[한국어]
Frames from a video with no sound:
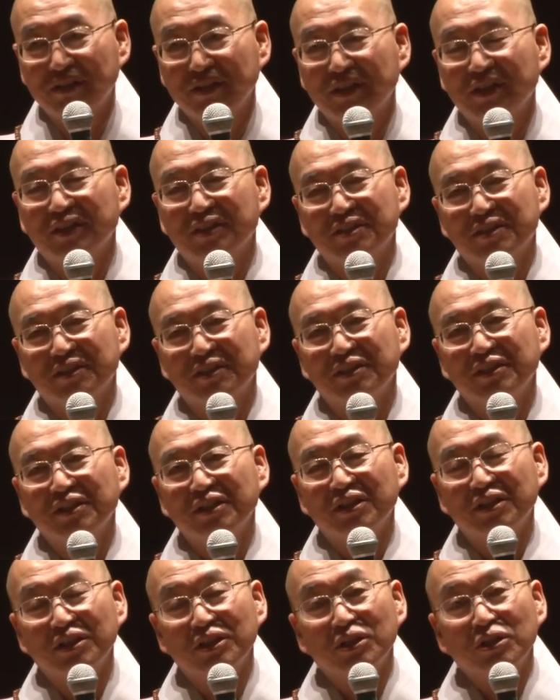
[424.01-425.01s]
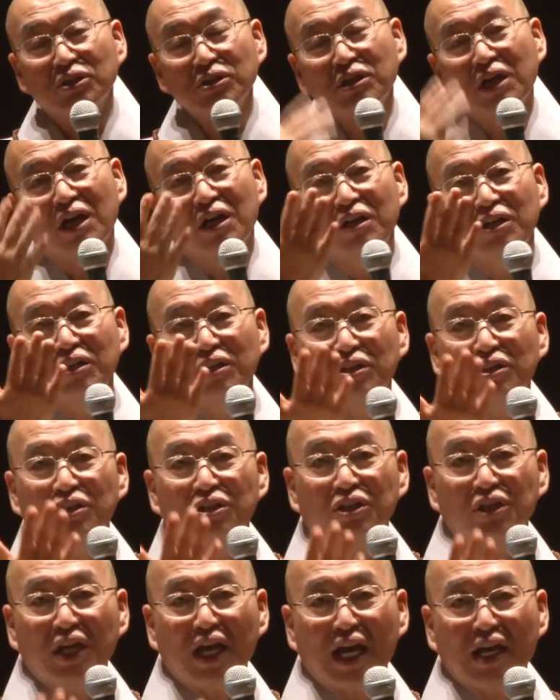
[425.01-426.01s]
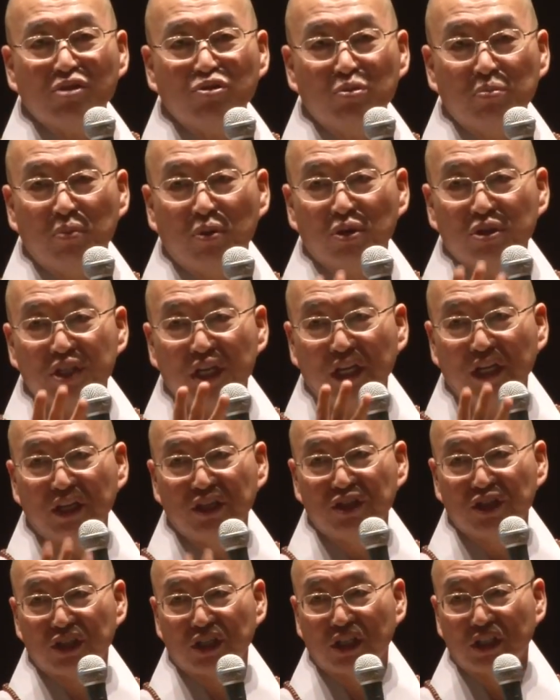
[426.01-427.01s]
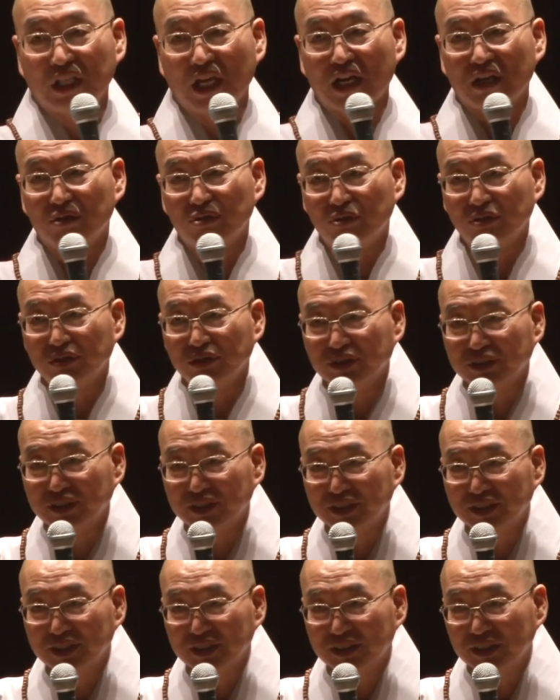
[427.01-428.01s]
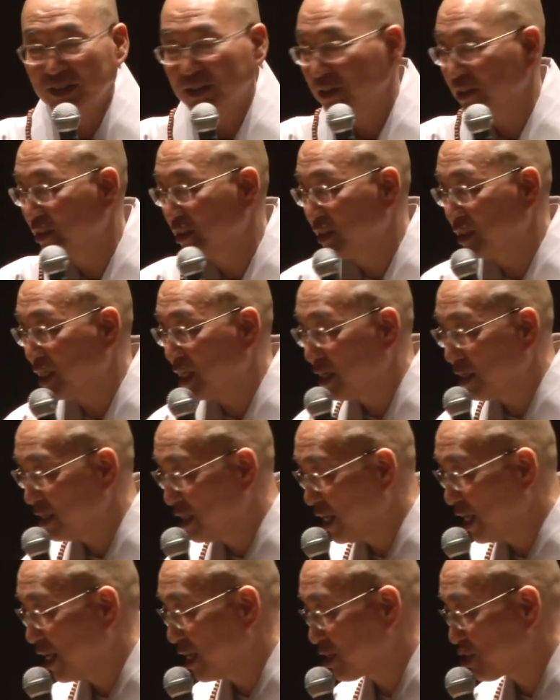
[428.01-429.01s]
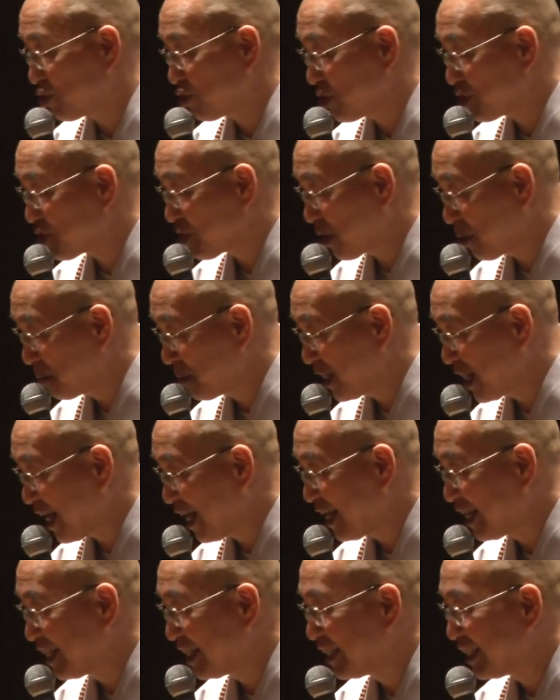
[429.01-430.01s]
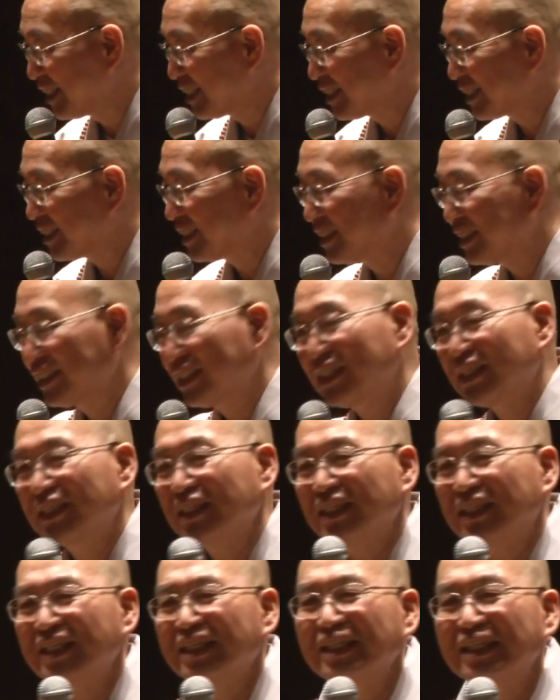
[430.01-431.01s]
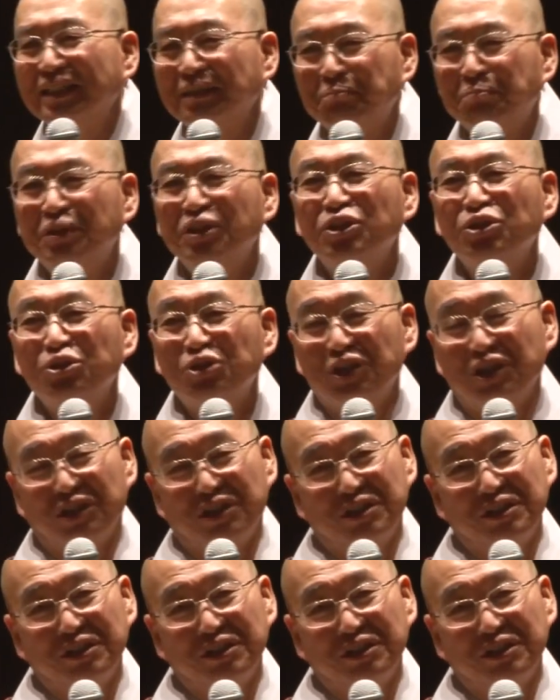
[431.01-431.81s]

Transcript: 이랬어. 그러니까 뒤에 아주 못생긴 여자가 따라 들어오는 거예요. 이 여자 얘기해서 죄송합니다. 이게 비유요.